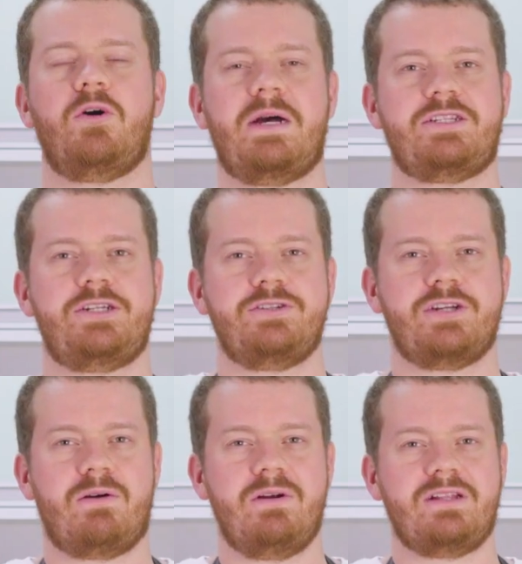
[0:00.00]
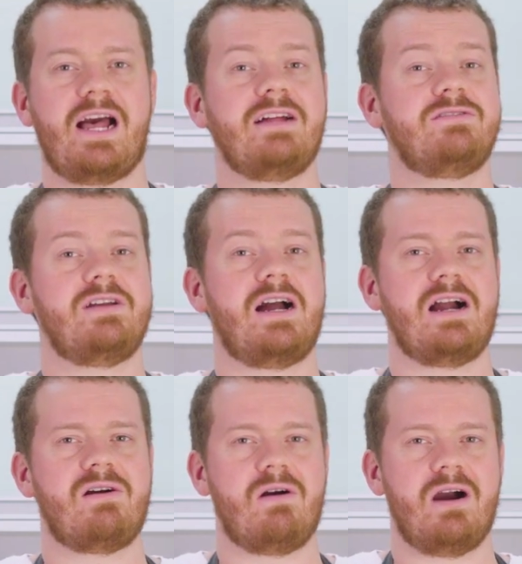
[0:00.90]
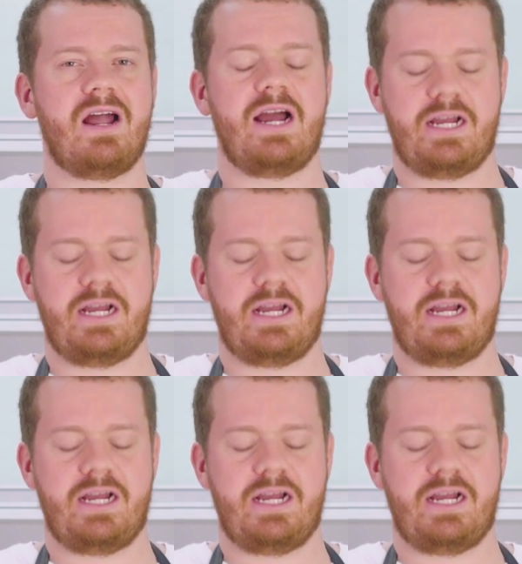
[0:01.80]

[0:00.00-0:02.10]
Tomatinhos já cortados, agora